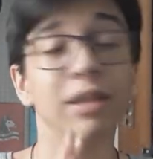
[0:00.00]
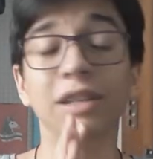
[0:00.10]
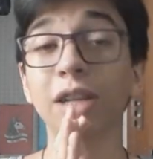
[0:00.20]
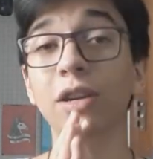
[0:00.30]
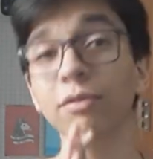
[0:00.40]

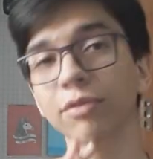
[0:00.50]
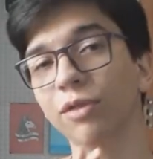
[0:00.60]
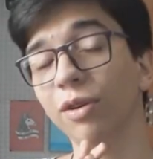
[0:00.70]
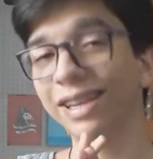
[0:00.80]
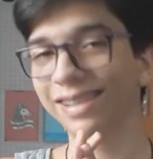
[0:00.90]
Já tinha uns
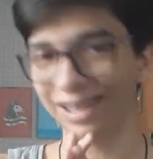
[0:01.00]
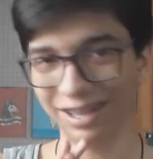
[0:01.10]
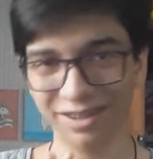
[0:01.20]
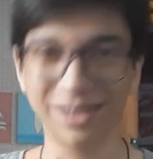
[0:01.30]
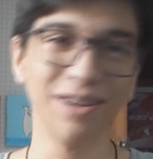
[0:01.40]
dois
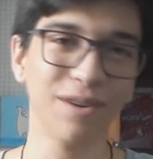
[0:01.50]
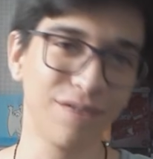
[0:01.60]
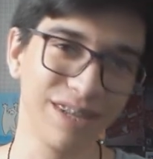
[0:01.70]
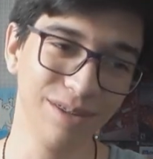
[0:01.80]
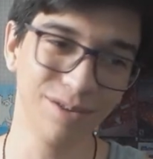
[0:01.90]
anos que eu não
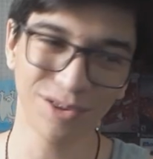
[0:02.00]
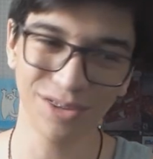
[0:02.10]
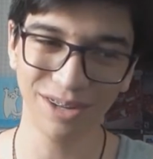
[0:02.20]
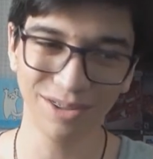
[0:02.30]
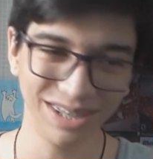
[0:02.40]
fazia um
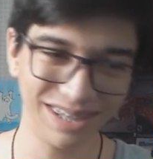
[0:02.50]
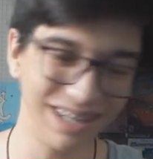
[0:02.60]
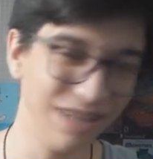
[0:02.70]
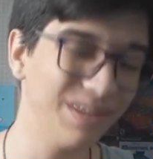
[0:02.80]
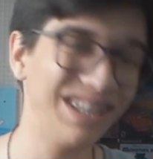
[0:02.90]
conteúdo
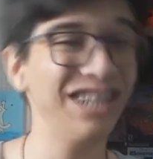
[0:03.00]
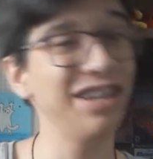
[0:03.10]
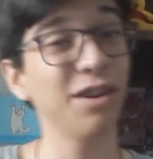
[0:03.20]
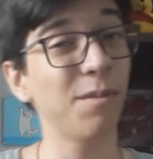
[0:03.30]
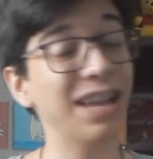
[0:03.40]
assim, eu me
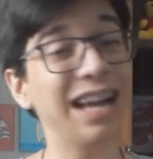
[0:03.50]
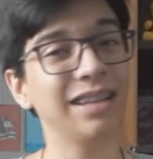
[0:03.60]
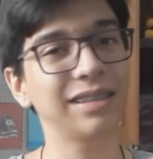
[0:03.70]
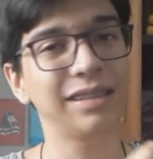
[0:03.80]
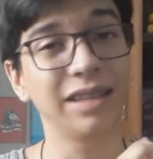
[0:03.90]
senti na
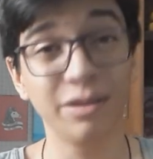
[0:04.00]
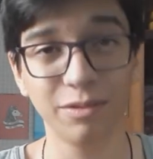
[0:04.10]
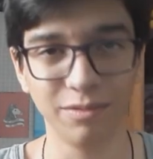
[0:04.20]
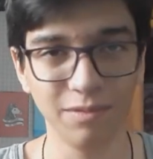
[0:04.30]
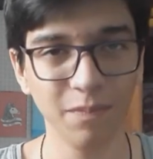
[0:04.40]

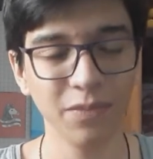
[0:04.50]
obrigação